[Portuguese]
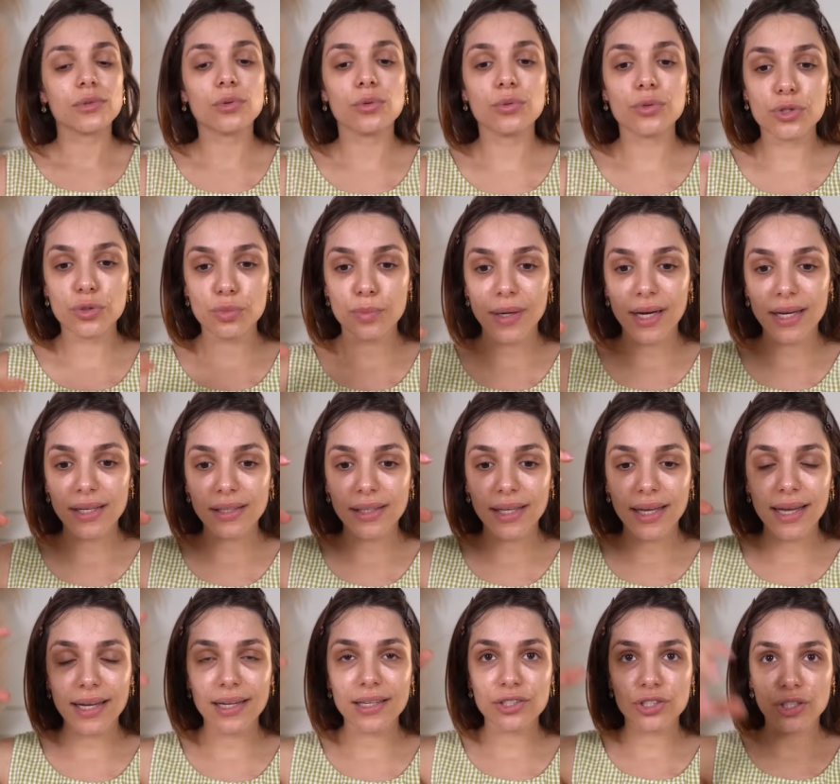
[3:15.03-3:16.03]
O spray
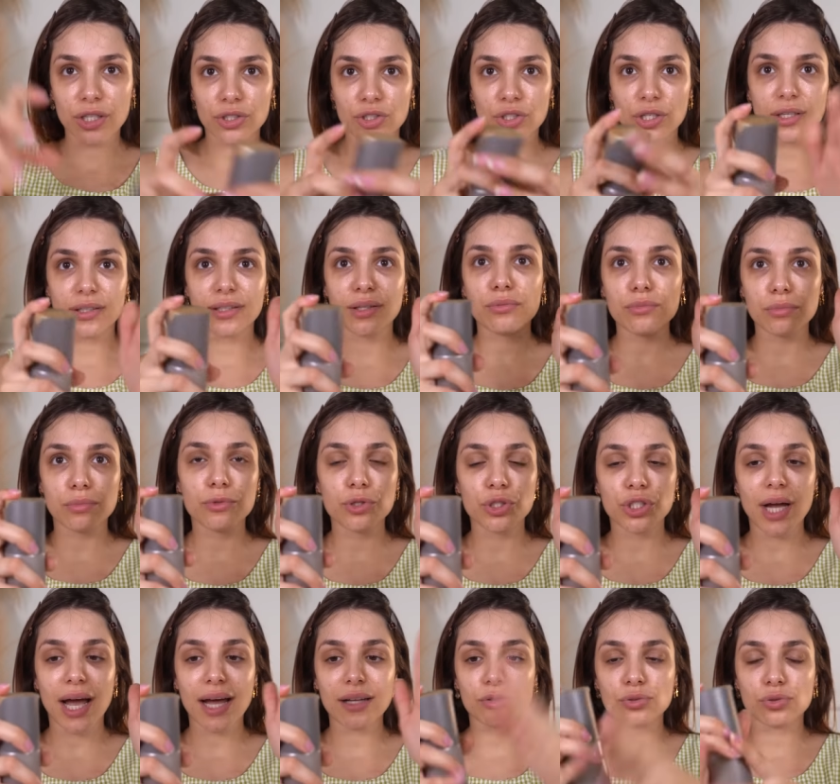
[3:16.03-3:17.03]
dele, gente, ele tem um
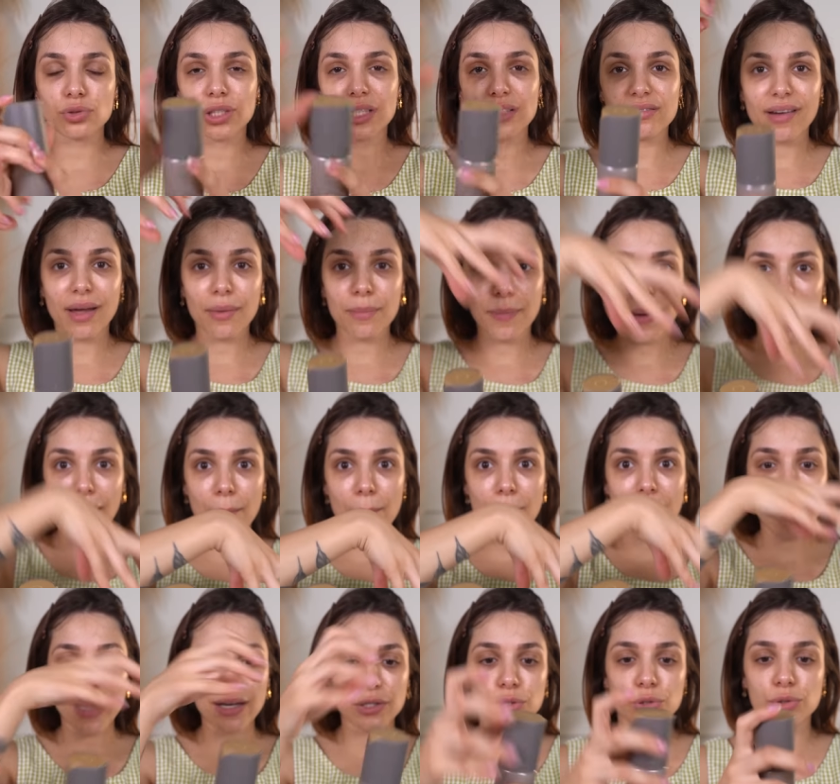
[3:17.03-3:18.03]
jato que vai pra
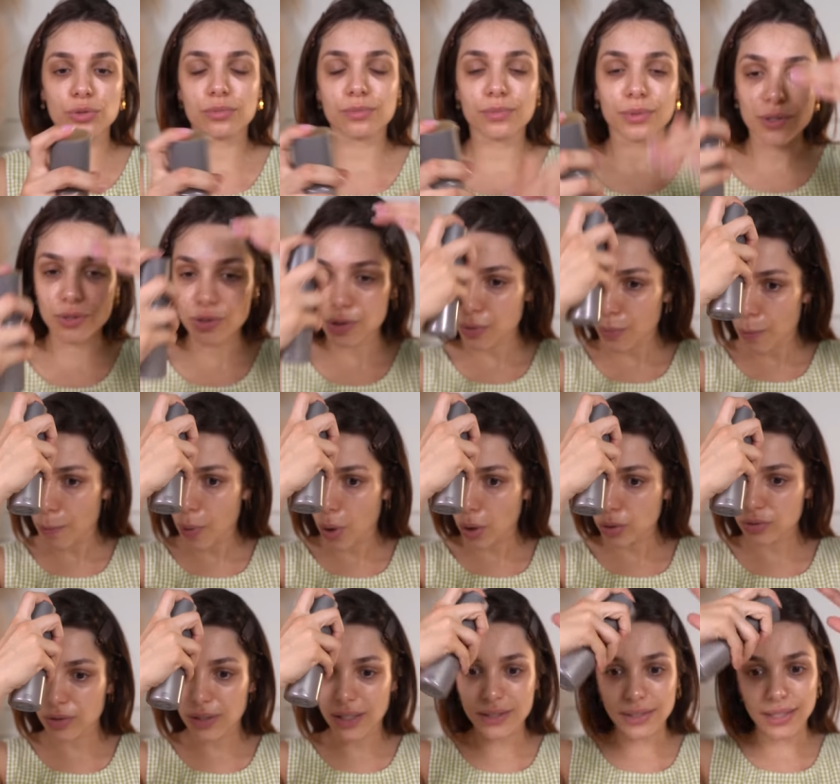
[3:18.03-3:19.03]
baixo. Por isso que eu
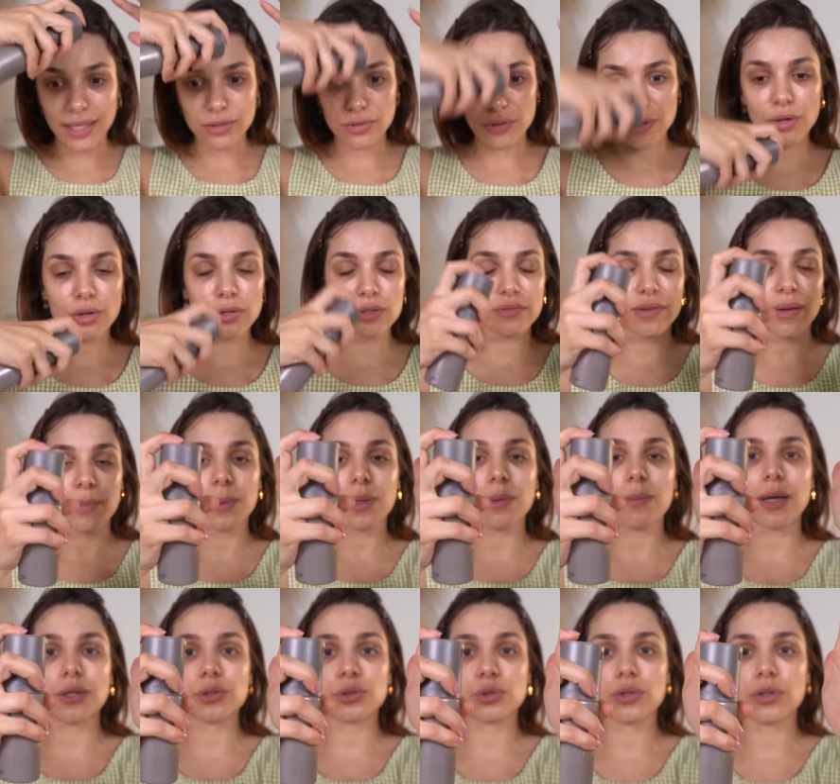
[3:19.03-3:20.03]
boto na testa e o negócio vai pra
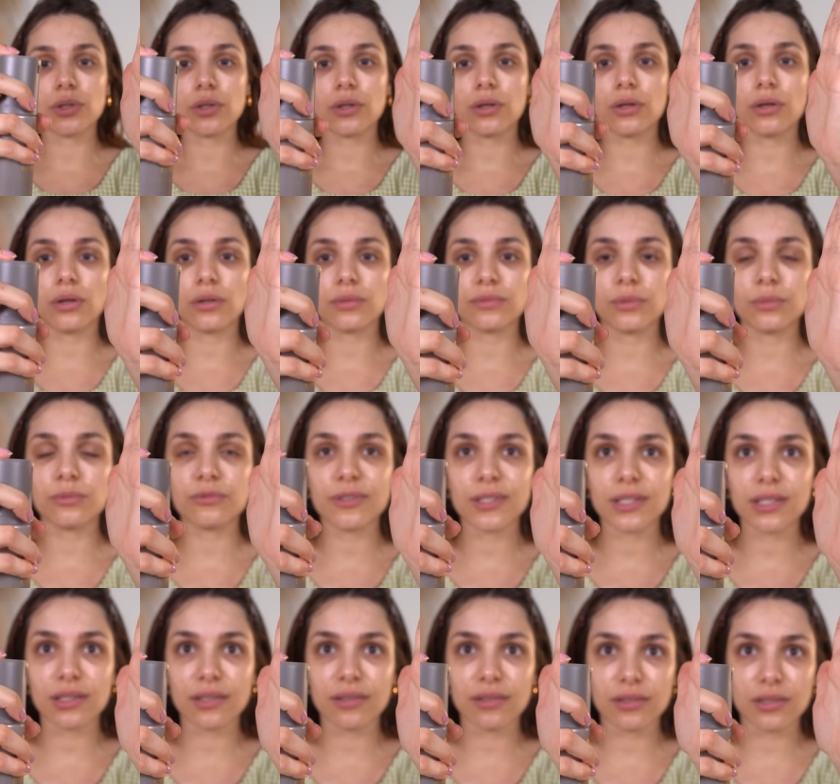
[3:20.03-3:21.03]
baixo. Ó, vamos ver
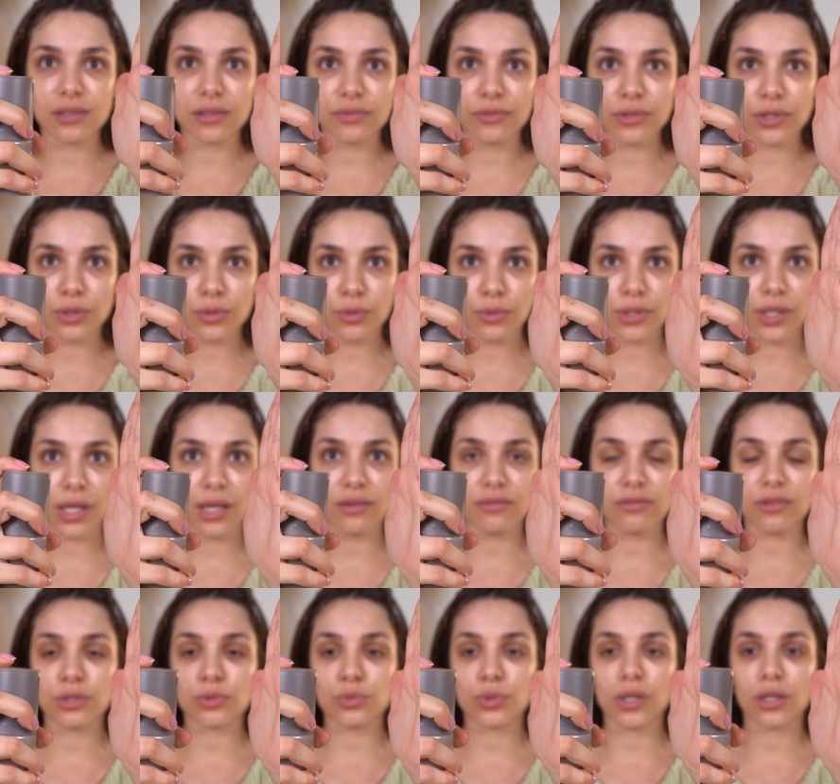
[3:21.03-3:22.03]
se, se vocês conseguem
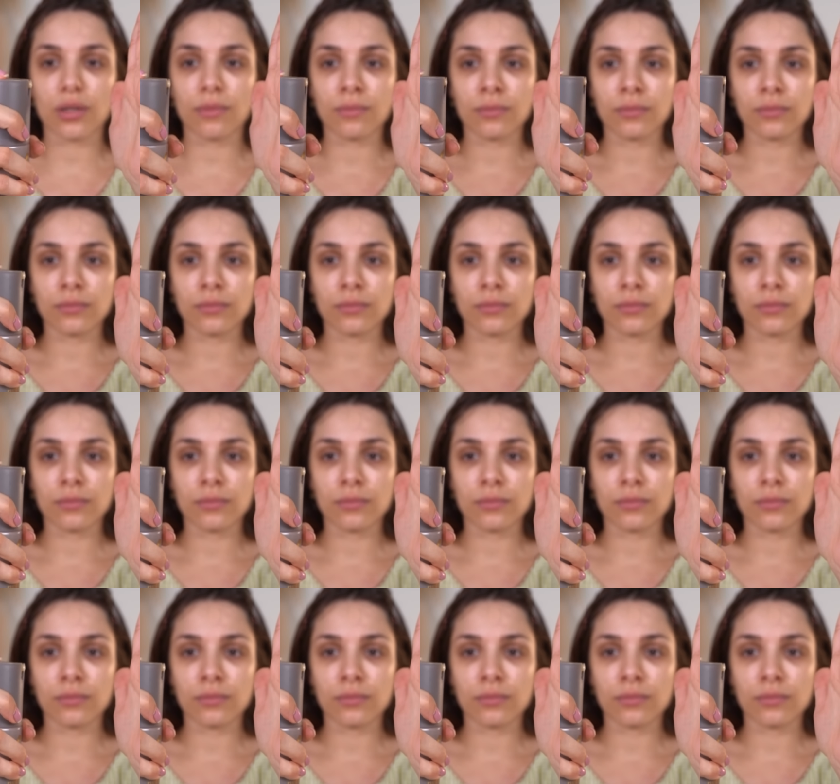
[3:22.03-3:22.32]
ver isso aí.